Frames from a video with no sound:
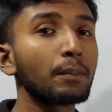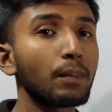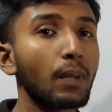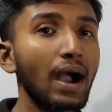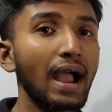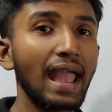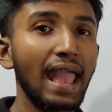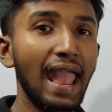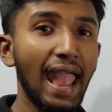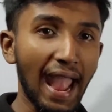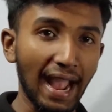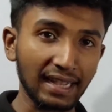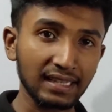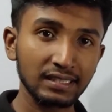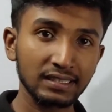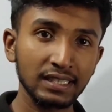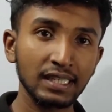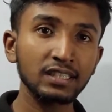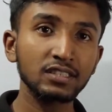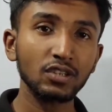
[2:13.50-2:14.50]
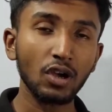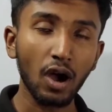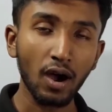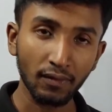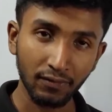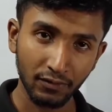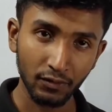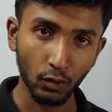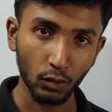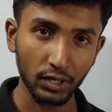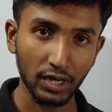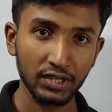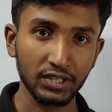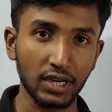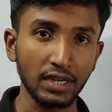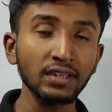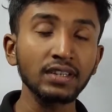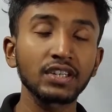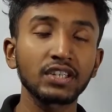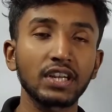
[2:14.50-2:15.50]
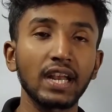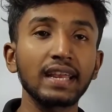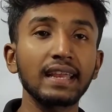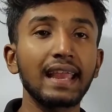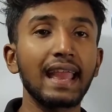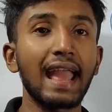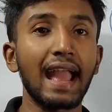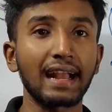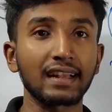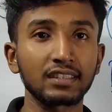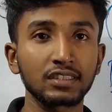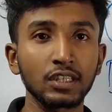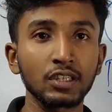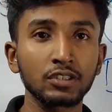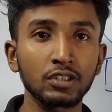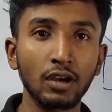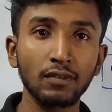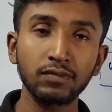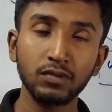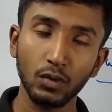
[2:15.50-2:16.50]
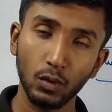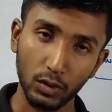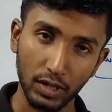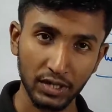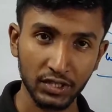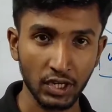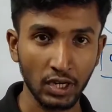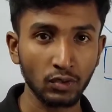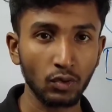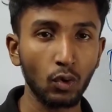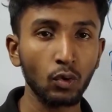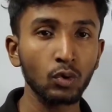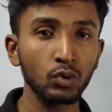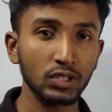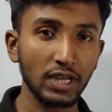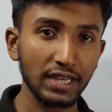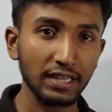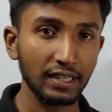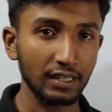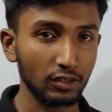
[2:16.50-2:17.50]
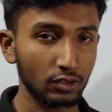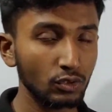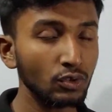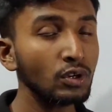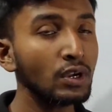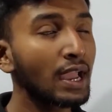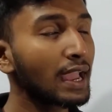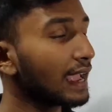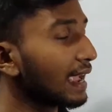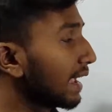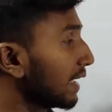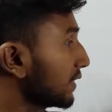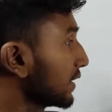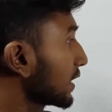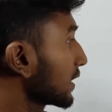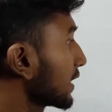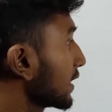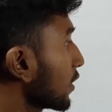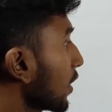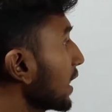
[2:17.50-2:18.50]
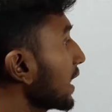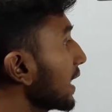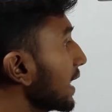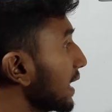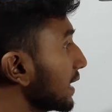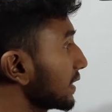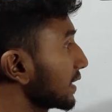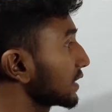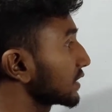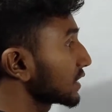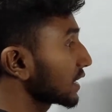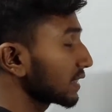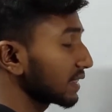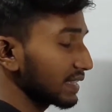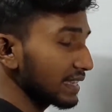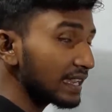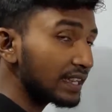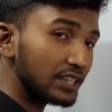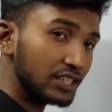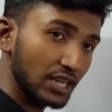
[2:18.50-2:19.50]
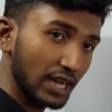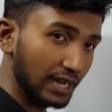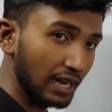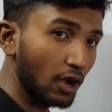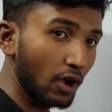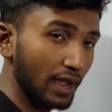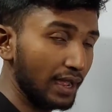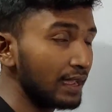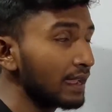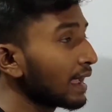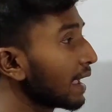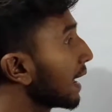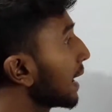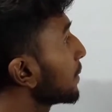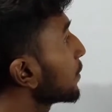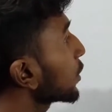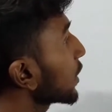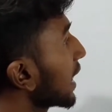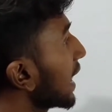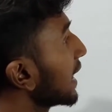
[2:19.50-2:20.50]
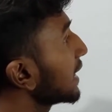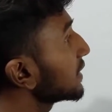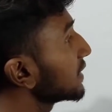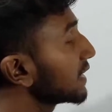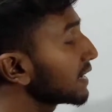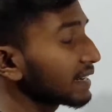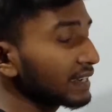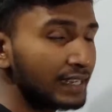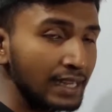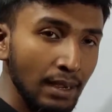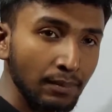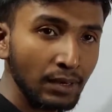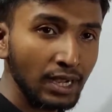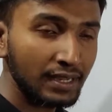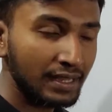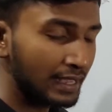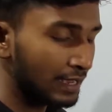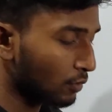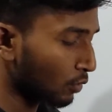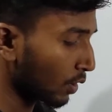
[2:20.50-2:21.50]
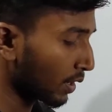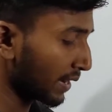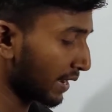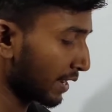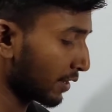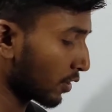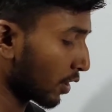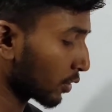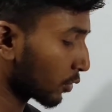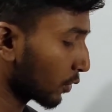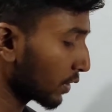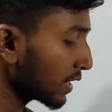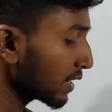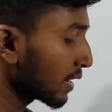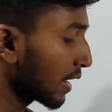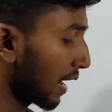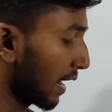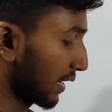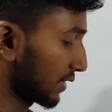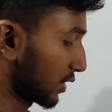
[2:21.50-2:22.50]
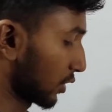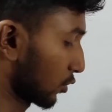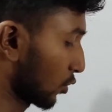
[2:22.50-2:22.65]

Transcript: বা অ্যাক্সিস অফ রোটেশন সেই অ্যাক্সিস অফ রোটেশন অনুযায়ী কিন্তু এদের কি হয় এদের যে দিক সেটা হয় এবং এই দিকটি আমরা কি করে নির্ণয় করি আচ্ছা